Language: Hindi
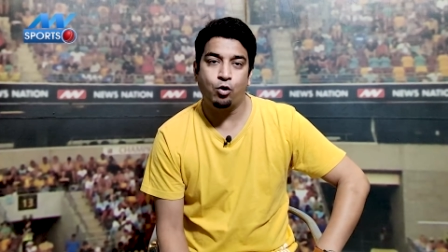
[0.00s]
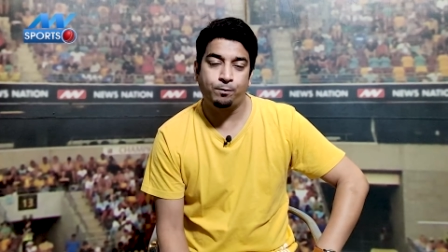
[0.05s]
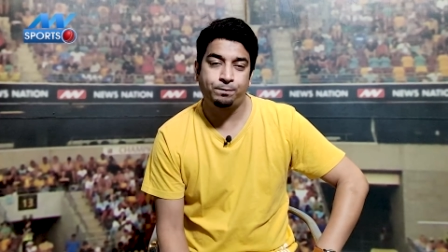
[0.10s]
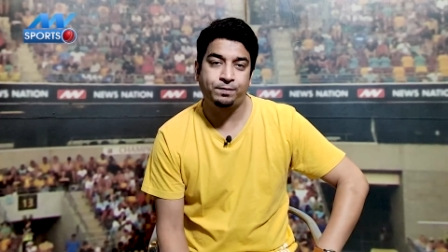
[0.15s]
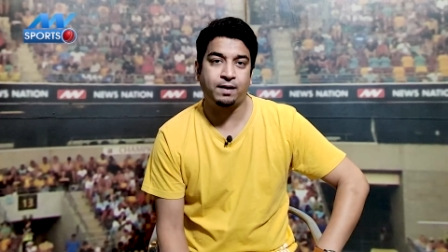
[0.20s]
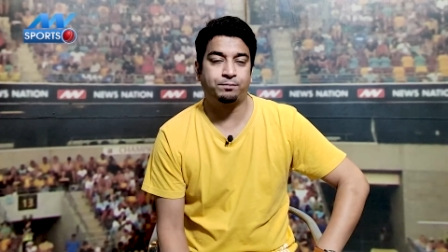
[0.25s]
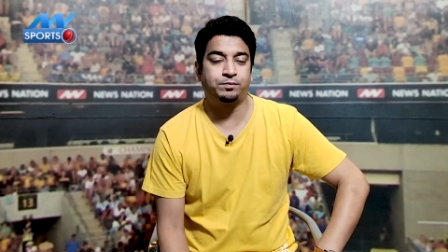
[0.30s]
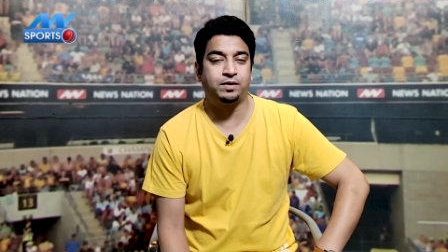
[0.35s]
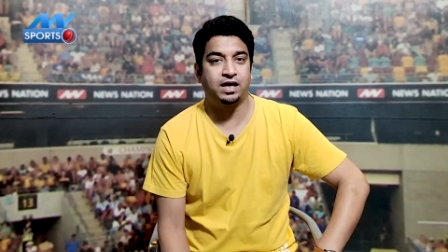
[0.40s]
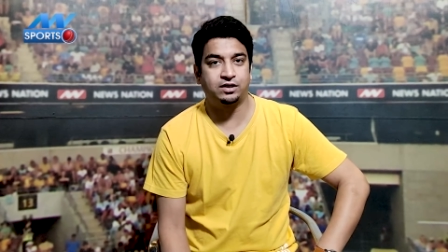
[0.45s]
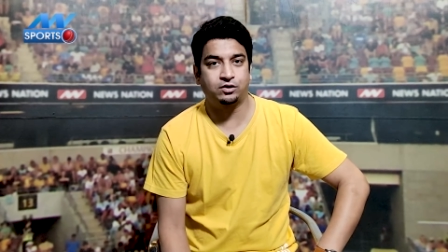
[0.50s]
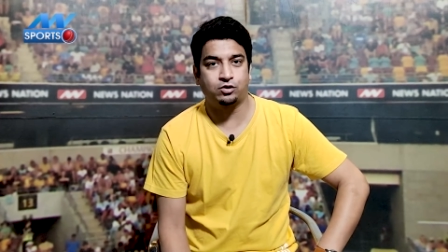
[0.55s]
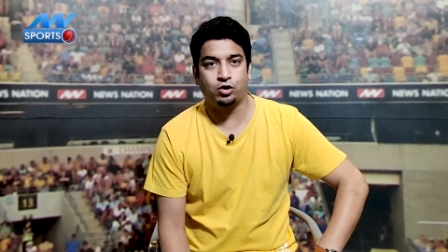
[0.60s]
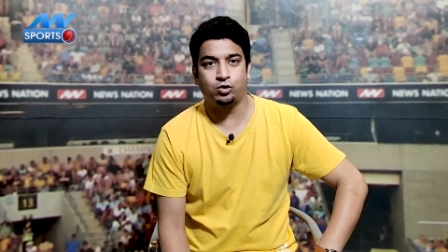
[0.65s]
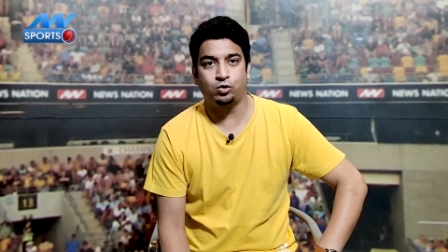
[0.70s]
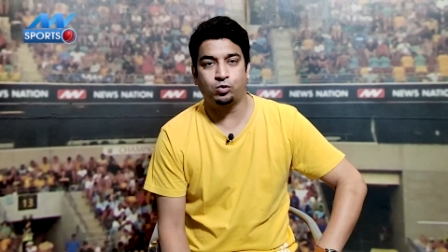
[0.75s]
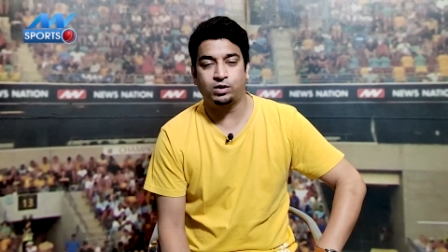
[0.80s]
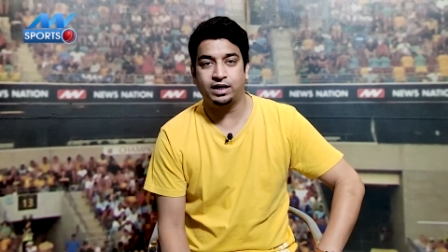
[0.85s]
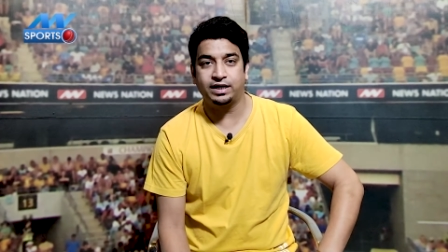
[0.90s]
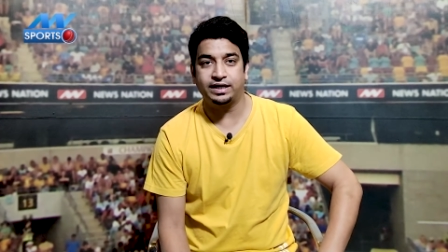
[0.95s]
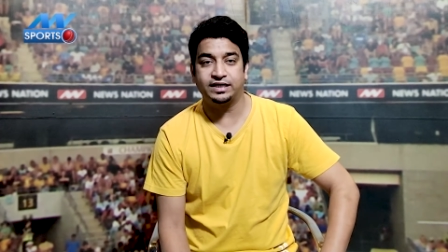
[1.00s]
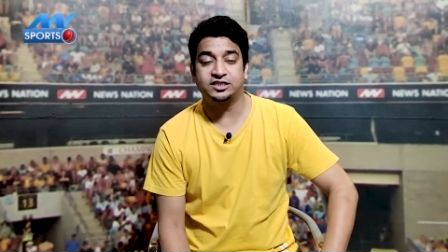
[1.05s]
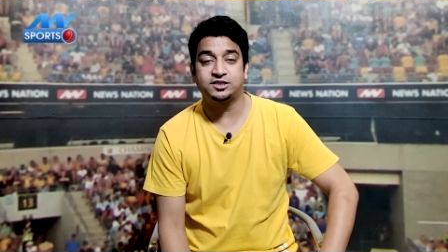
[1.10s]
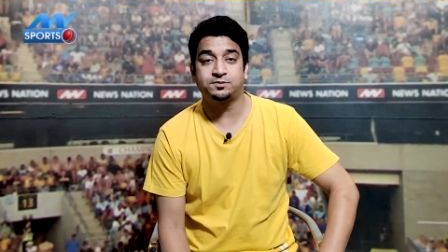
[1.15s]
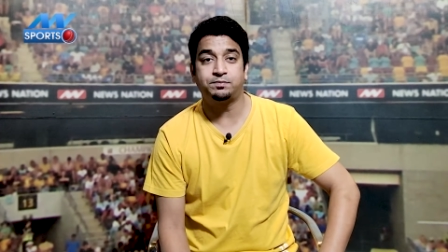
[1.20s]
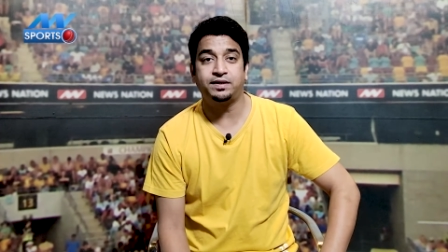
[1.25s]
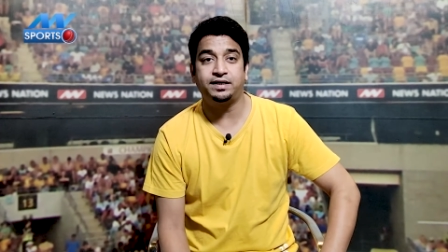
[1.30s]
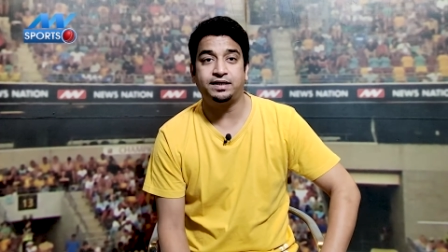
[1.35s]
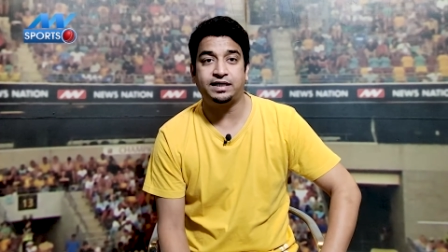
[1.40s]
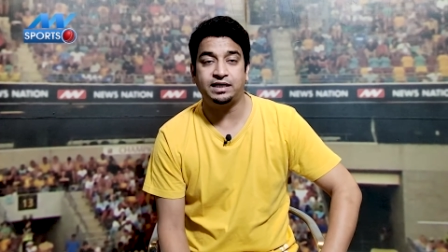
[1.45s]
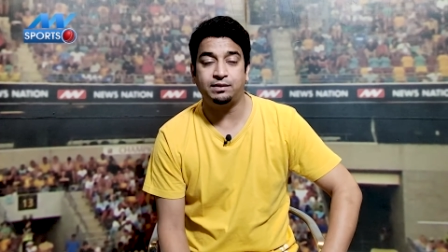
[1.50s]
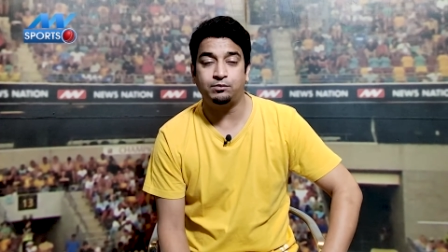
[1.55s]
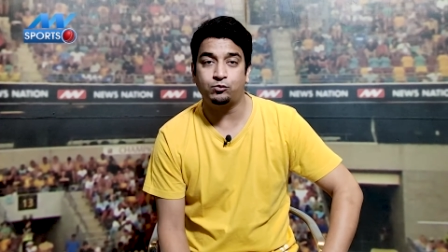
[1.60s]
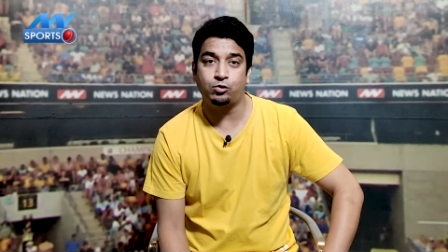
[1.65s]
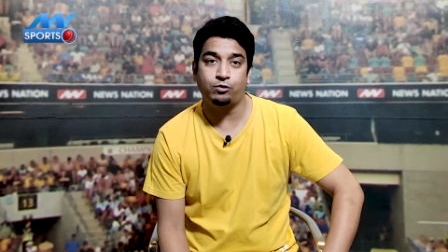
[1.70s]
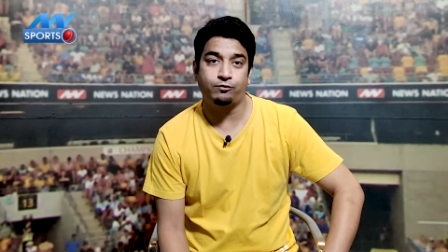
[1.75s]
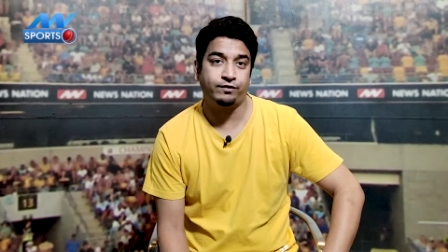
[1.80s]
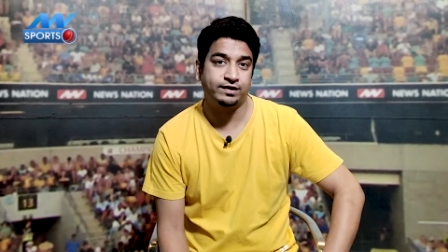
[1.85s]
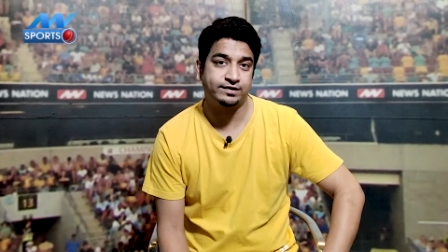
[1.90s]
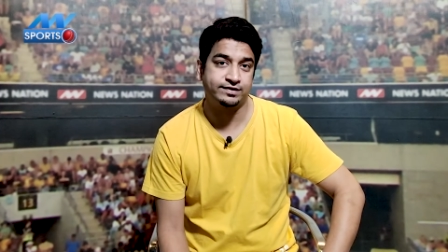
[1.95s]
उप कप्तान कौन होगा इस पर टीम
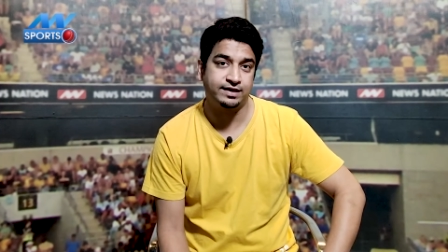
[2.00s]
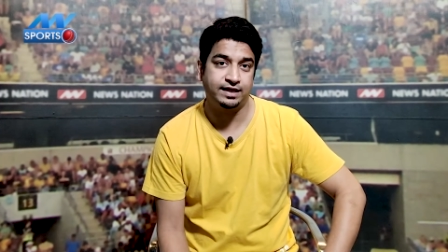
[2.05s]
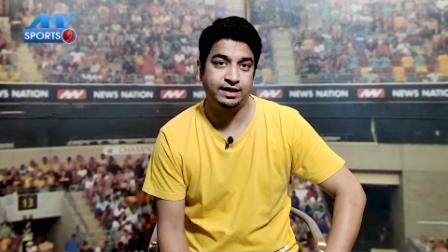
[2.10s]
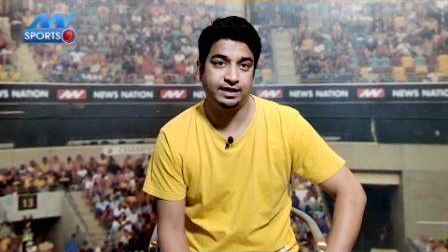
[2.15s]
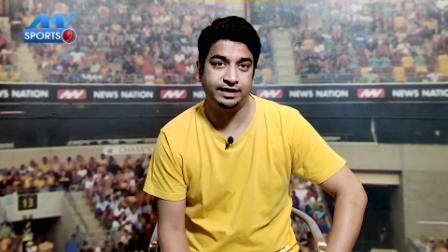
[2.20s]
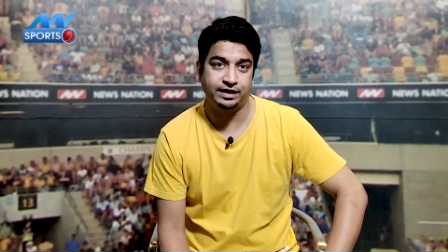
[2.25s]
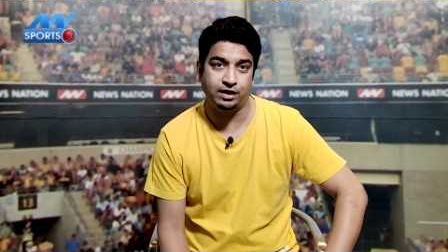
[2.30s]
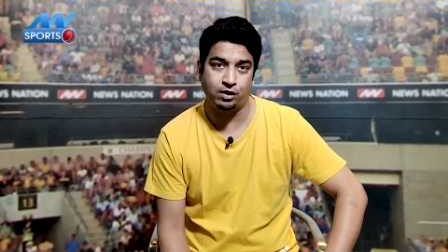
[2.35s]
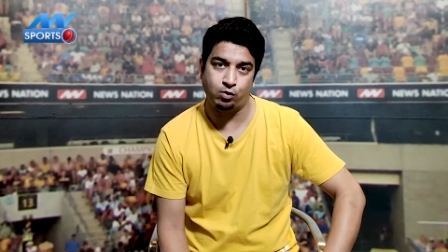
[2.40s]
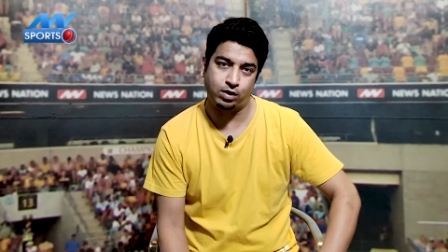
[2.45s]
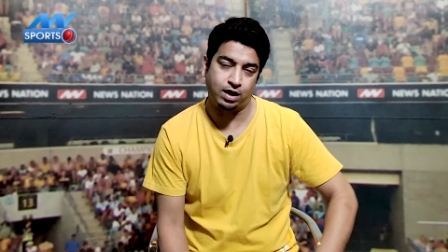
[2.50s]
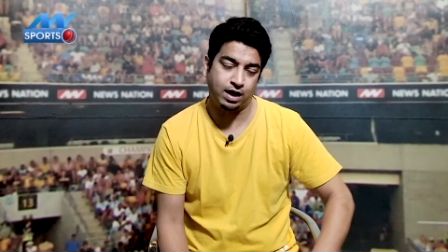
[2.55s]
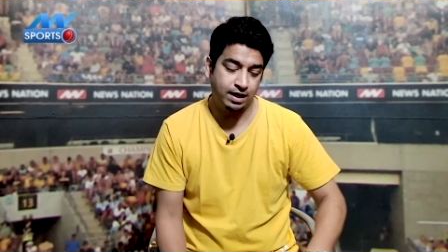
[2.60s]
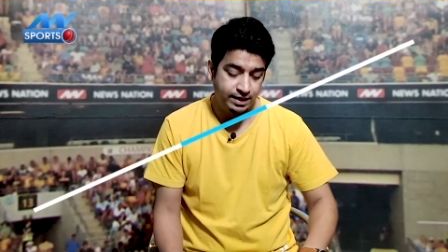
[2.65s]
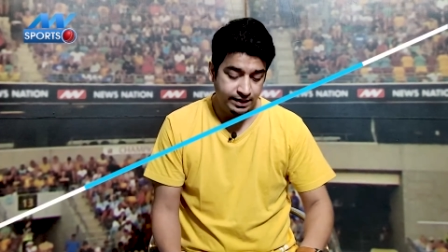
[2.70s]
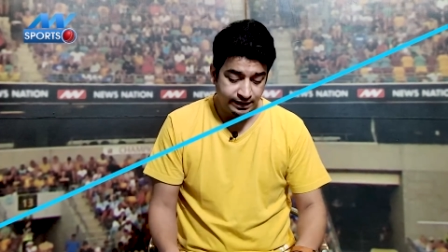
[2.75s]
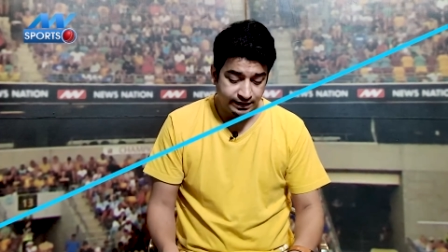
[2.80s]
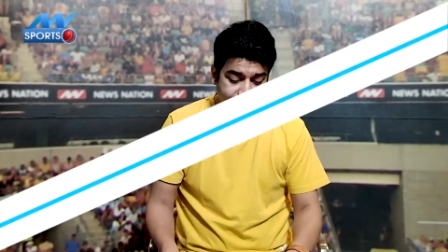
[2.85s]
को फैसला लेना होगा